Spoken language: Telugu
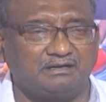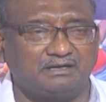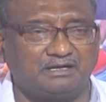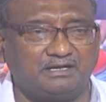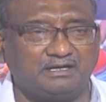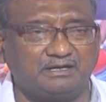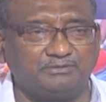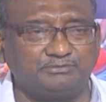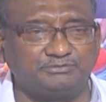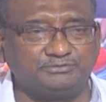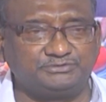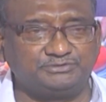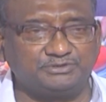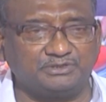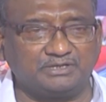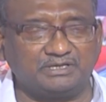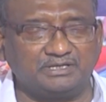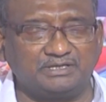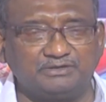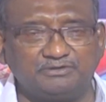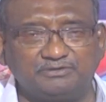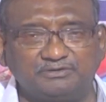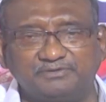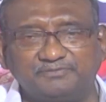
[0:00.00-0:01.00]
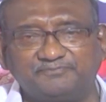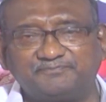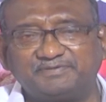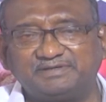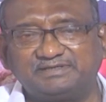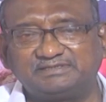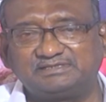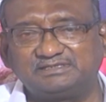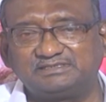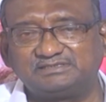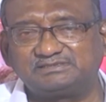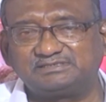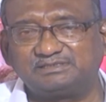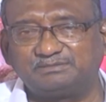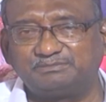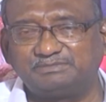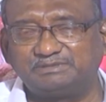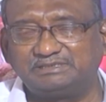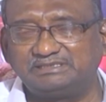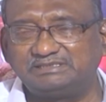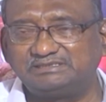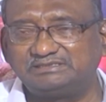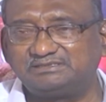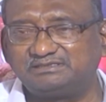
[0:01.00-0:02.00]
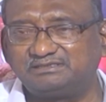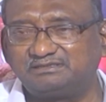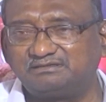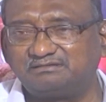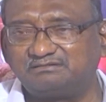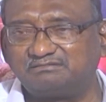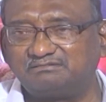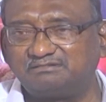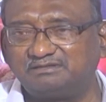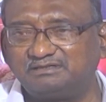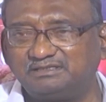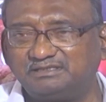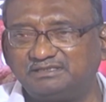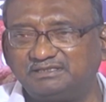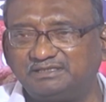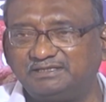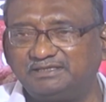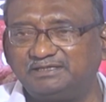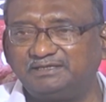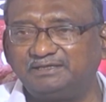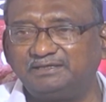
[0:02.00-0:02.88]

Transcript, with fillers: ఆ ఉద్యోగ నోటిఫికేషన్కి సంబంధించినటువంటిది